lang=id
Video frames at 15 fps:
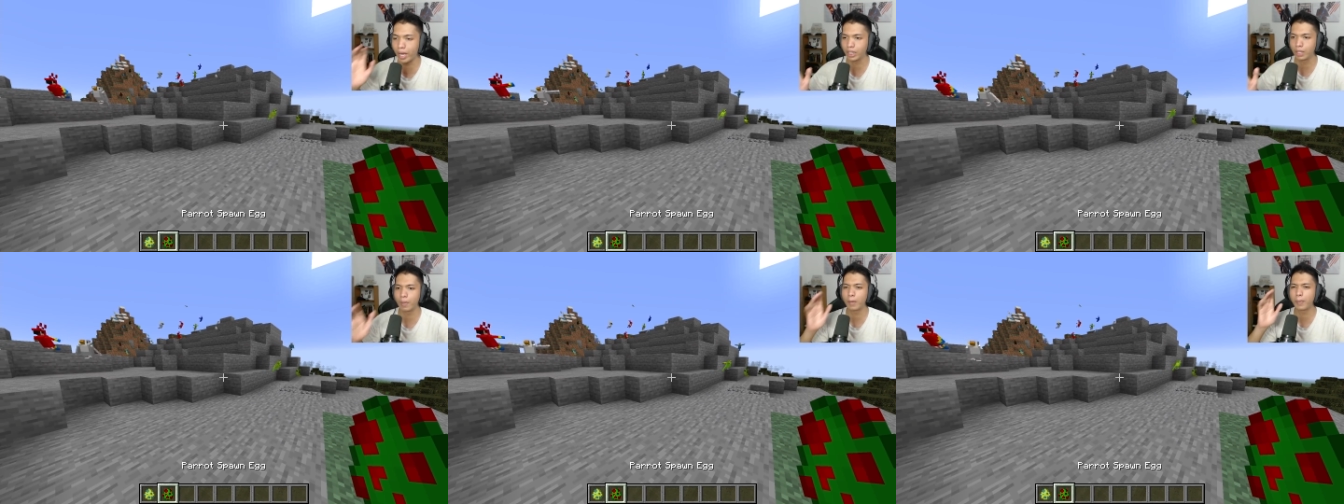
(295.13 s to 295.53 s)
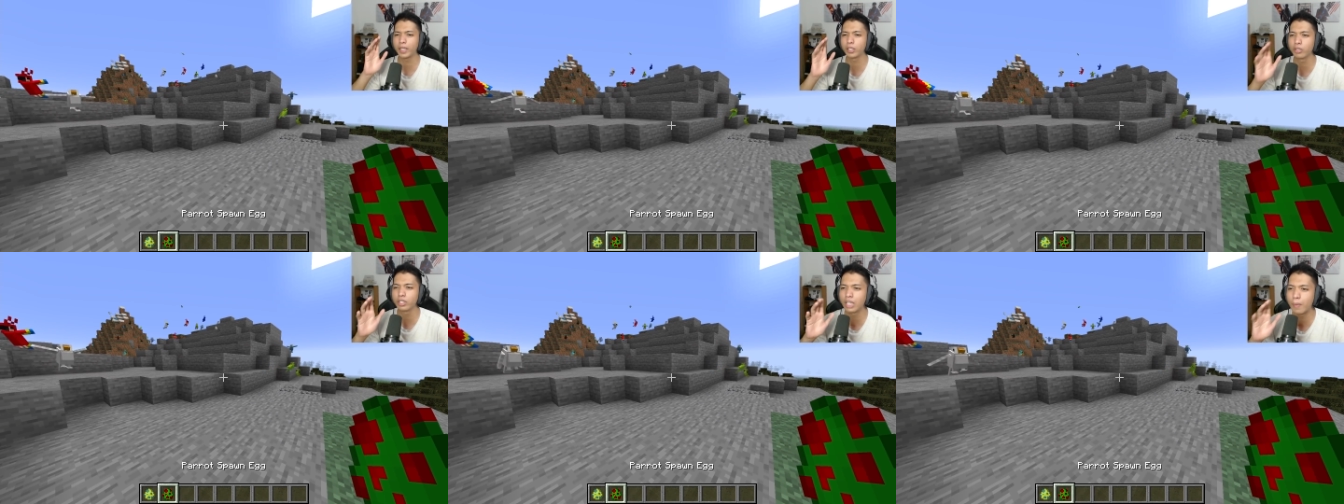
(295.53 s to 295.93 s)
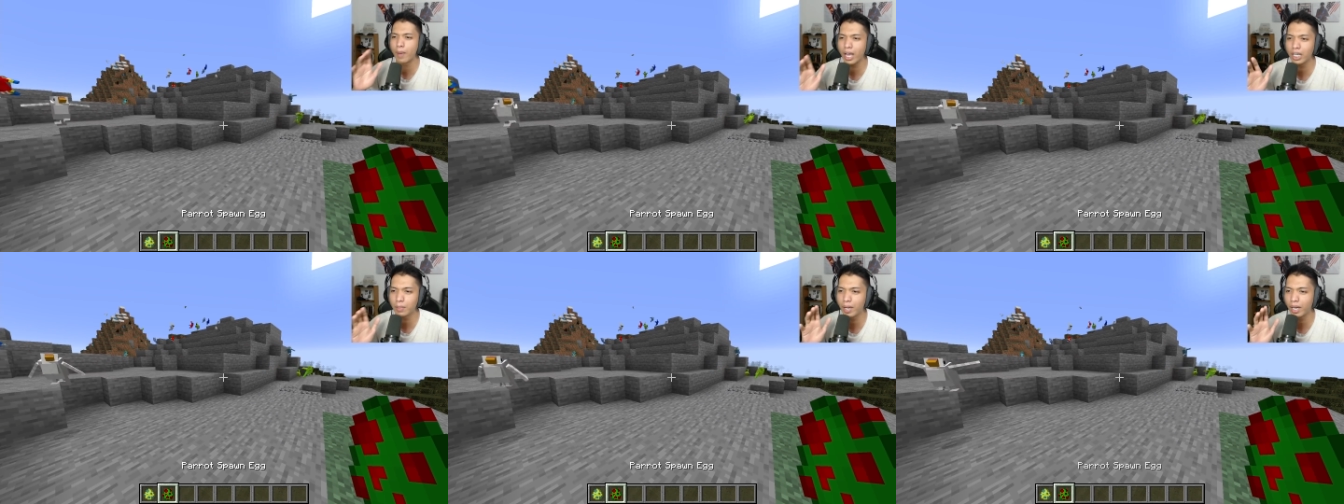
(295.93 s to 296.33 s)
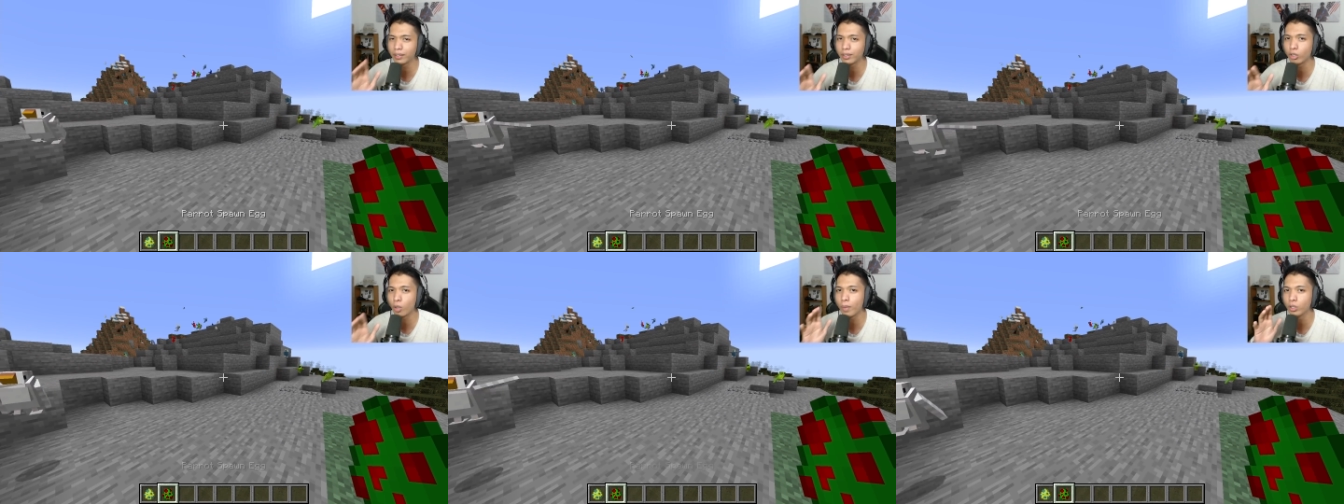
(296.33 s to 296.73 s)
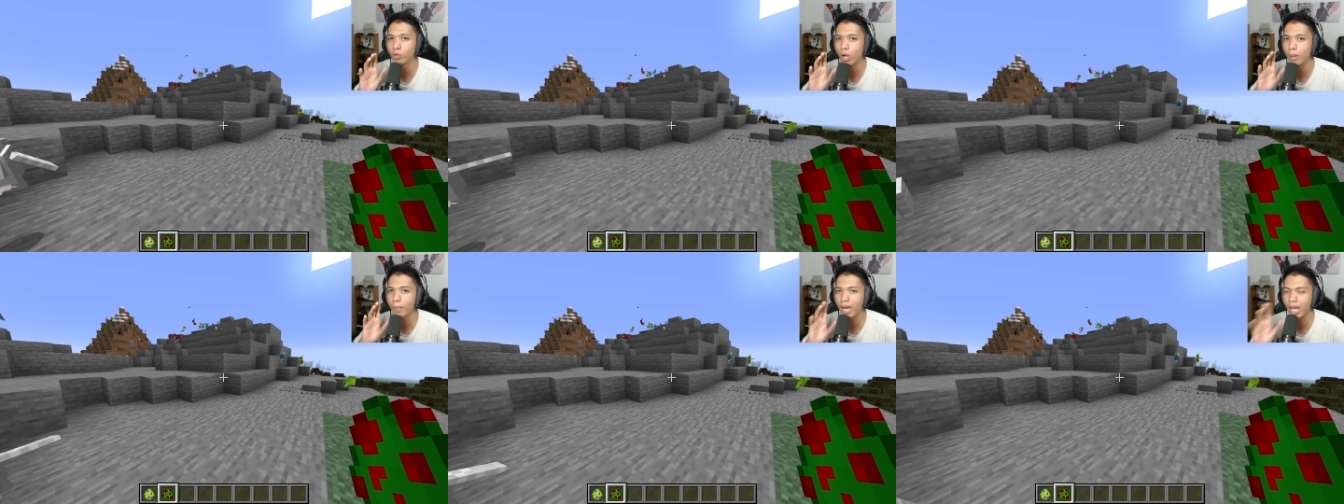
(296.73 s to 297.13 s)
Dimana PR itu ditambahkan di mereka 1,12
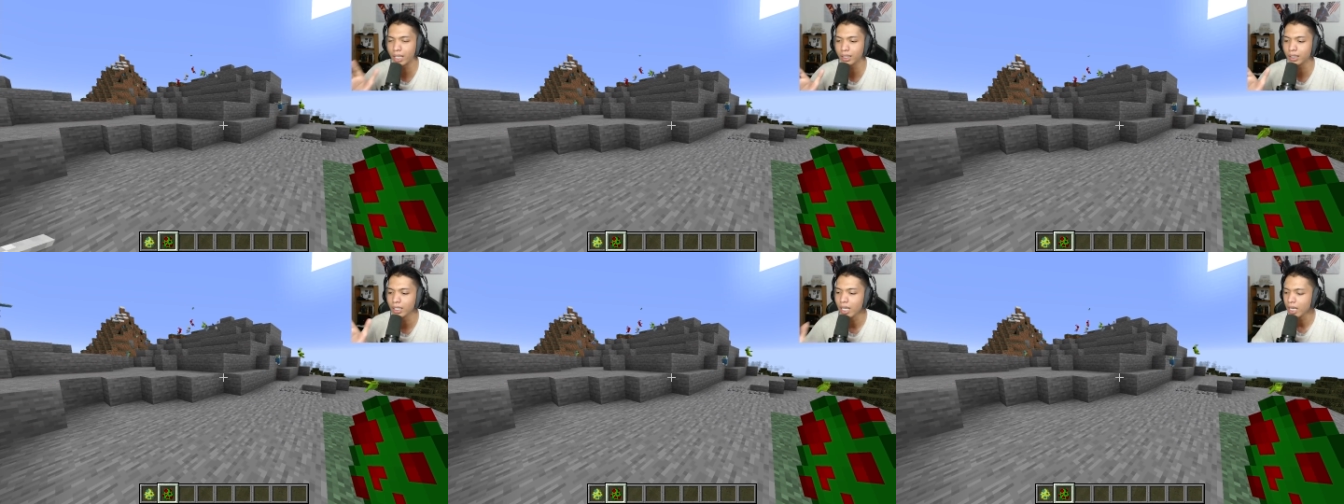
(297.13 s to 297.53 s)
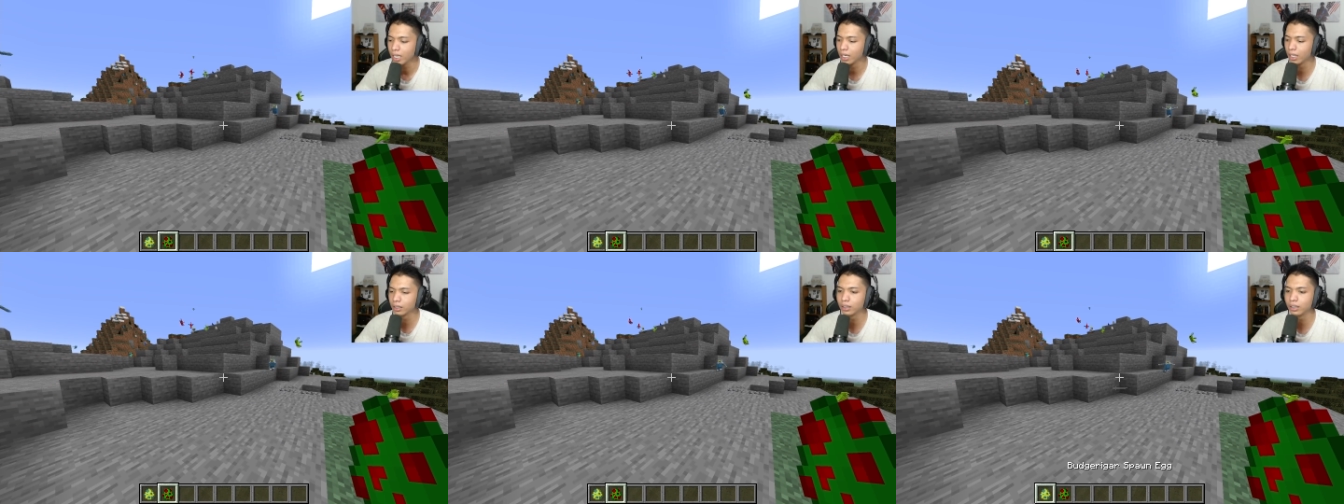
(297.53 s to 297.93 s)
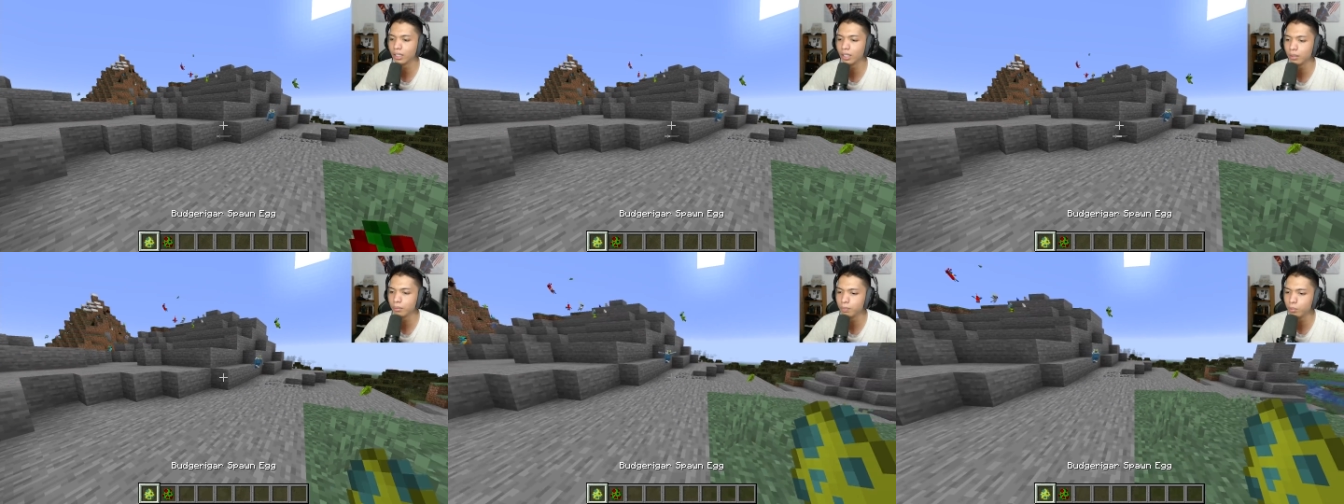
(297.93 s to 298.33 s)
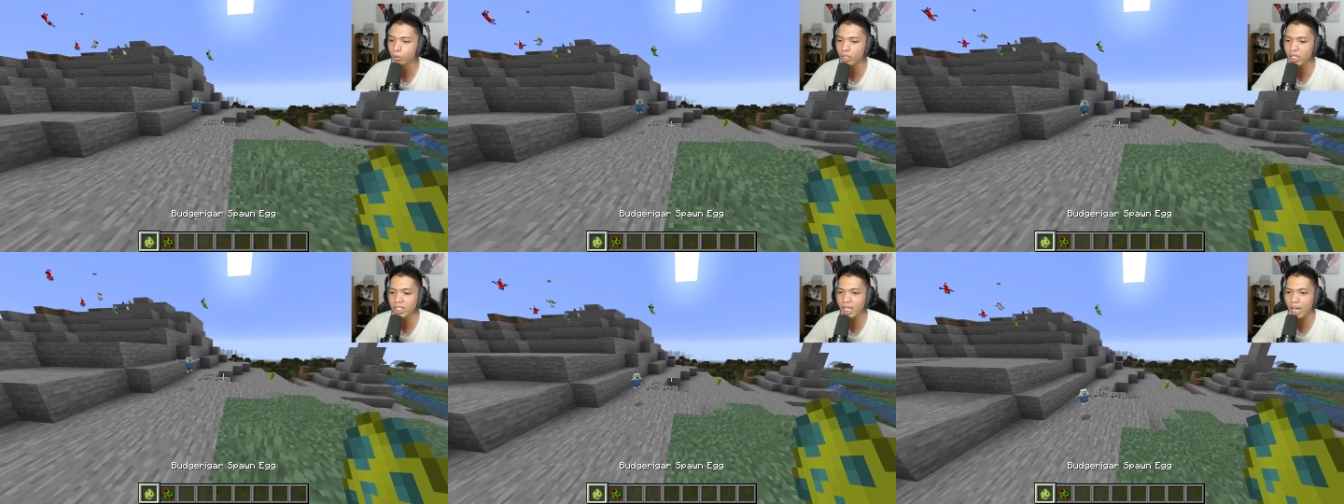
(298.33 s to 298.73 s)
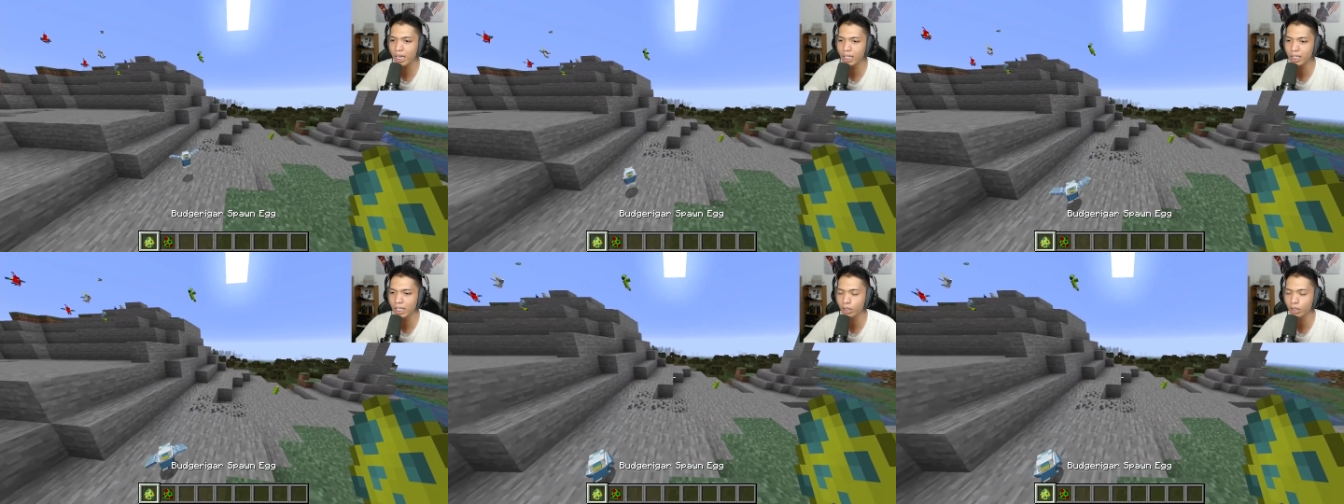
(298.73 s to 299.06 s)
dan bugindal ini